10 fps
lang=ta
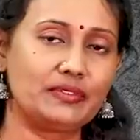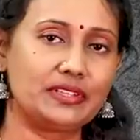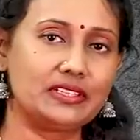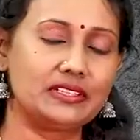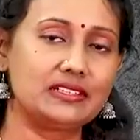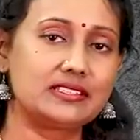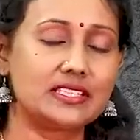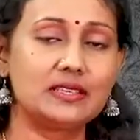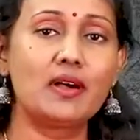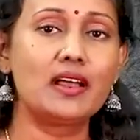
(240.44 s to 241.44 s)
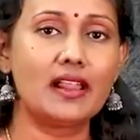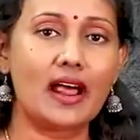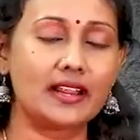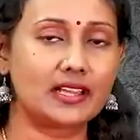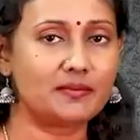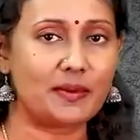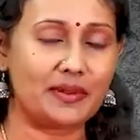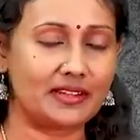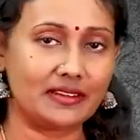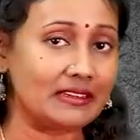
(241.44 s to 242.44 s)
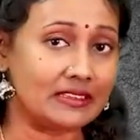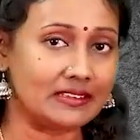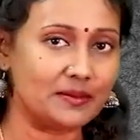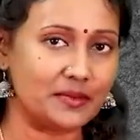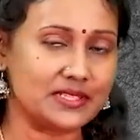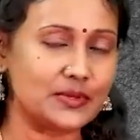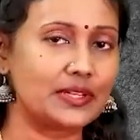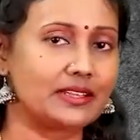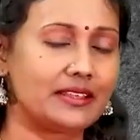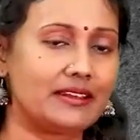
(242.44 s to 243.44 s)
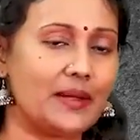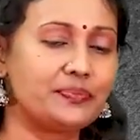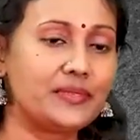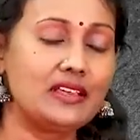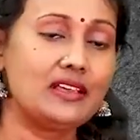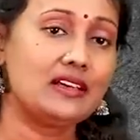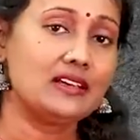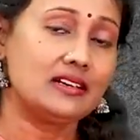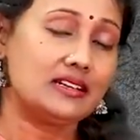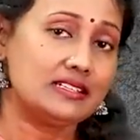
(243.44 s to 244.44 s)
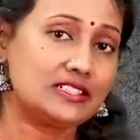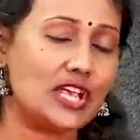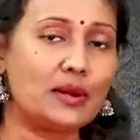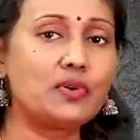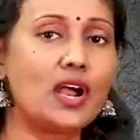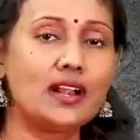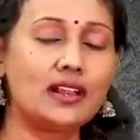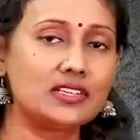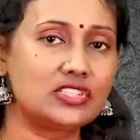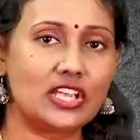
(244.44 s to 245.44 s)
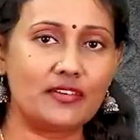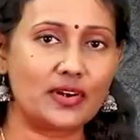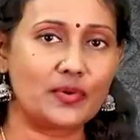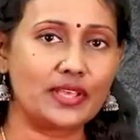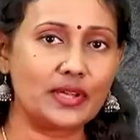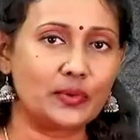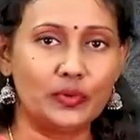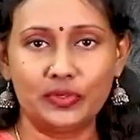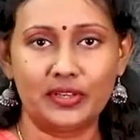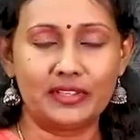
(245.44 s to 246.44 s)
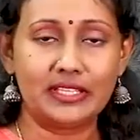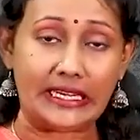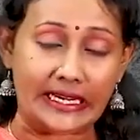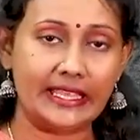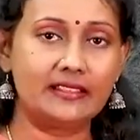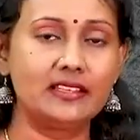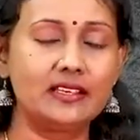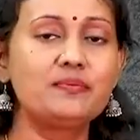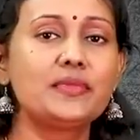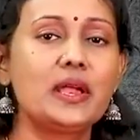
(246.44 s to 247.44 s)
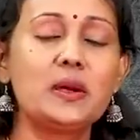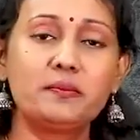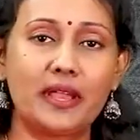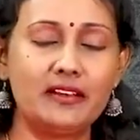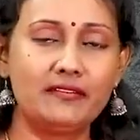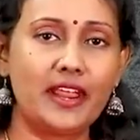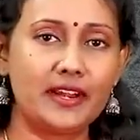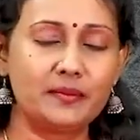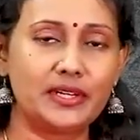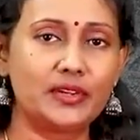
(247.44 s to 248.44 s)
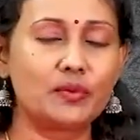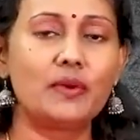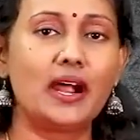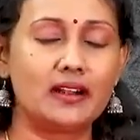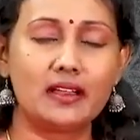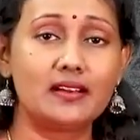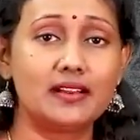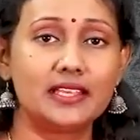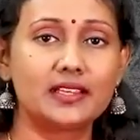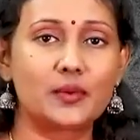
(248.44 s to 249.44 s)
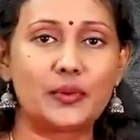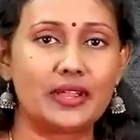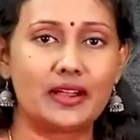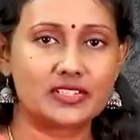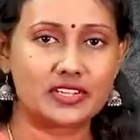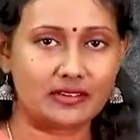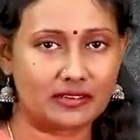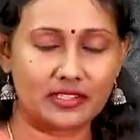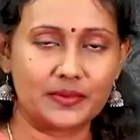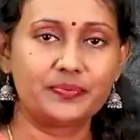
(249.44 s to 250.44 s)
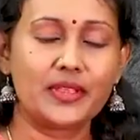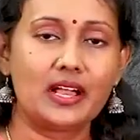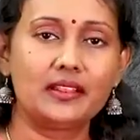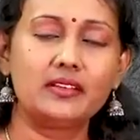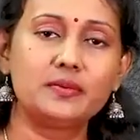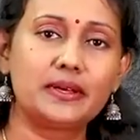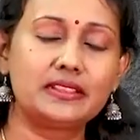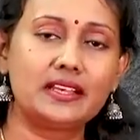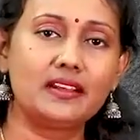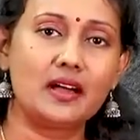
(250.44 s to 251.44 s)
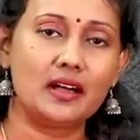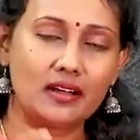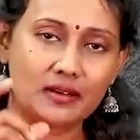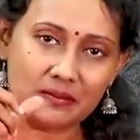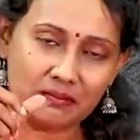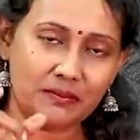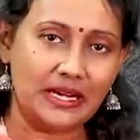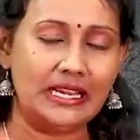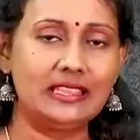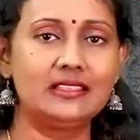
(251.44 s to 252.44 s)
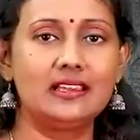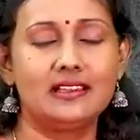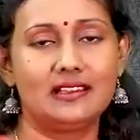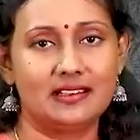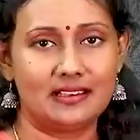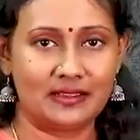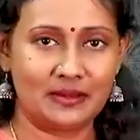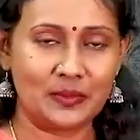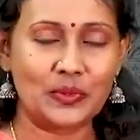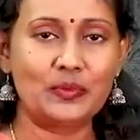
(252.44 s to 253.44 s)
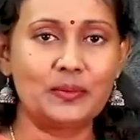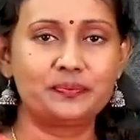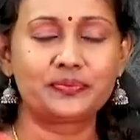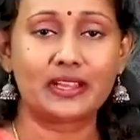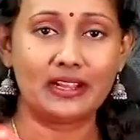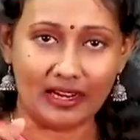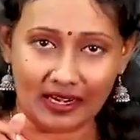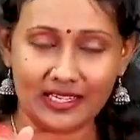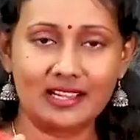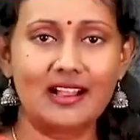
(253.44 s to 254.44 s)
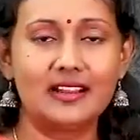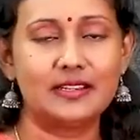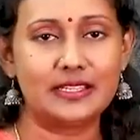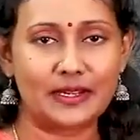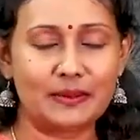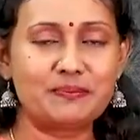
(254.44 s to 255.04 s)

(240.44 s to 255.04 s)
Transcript: வந்து சினிமா நாடகம் அப்படின்னு இருந்தது அப்படின்னு சொல்லியிருந்தேன் இல்லையா சண்முக அண்ணாச்சி அவர்களுடைய குழுவில் வந்து இணைந்து பெண் வேடம் விட்டு ரொம்ப அழகாக நடிக்கக்கூடிய ஆற்றல் இருந்தது அதாவது பார்த்திங்கன்னா மெலிந்த உருவம் அழகான நிறம்